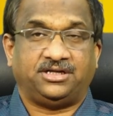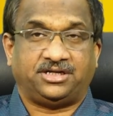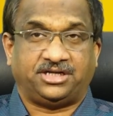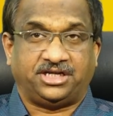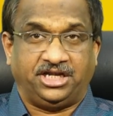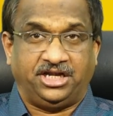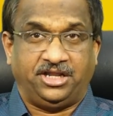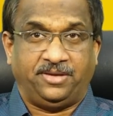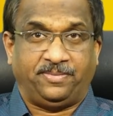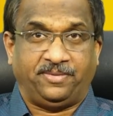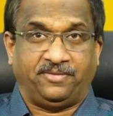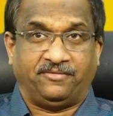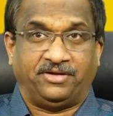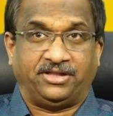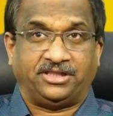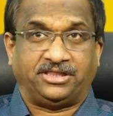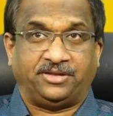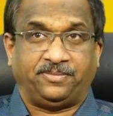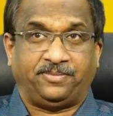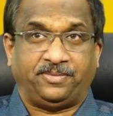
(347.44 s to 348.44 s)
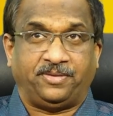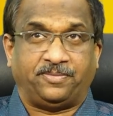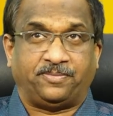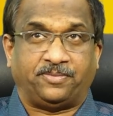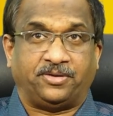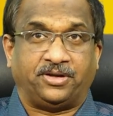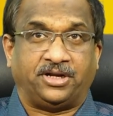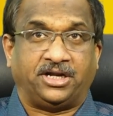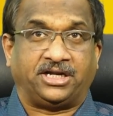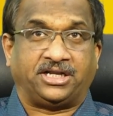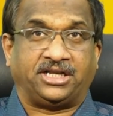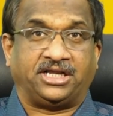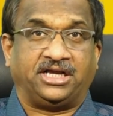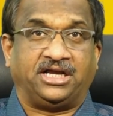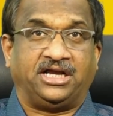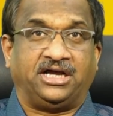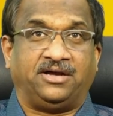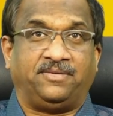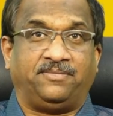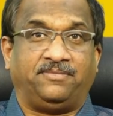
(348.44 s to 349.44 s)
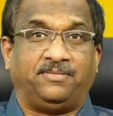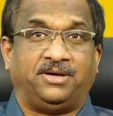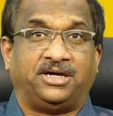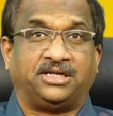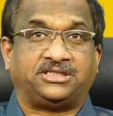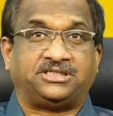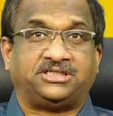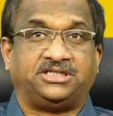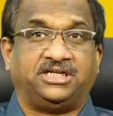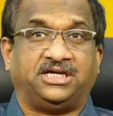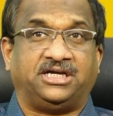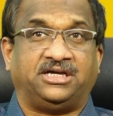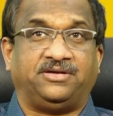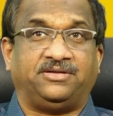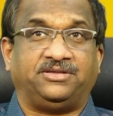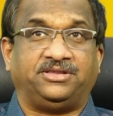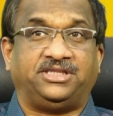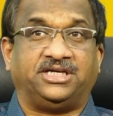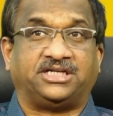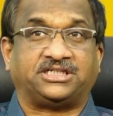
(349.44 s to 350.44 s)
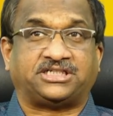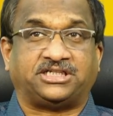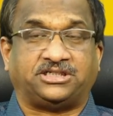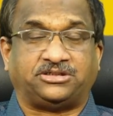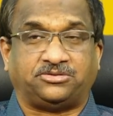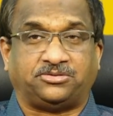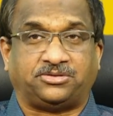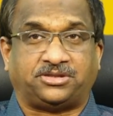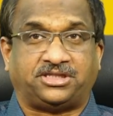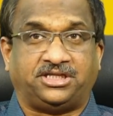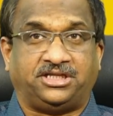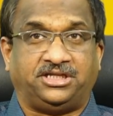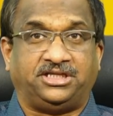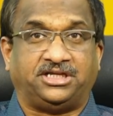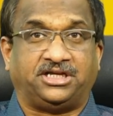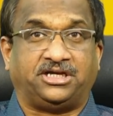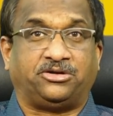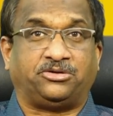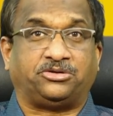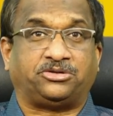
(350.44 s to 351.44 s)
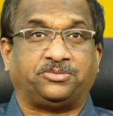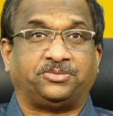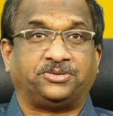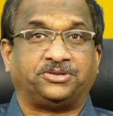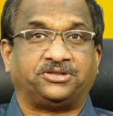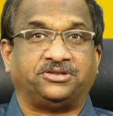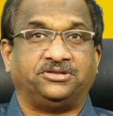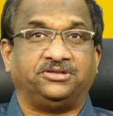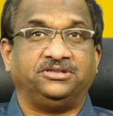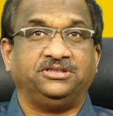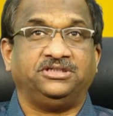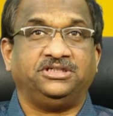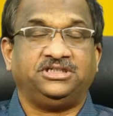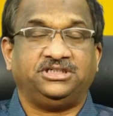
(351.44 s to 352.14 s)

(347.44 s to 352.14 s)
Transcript: టీడీపీ వైసీపీ పోరాటంగా మార్చిన దశ చూస్తే నిజంగా రొత్తుపడుతోంది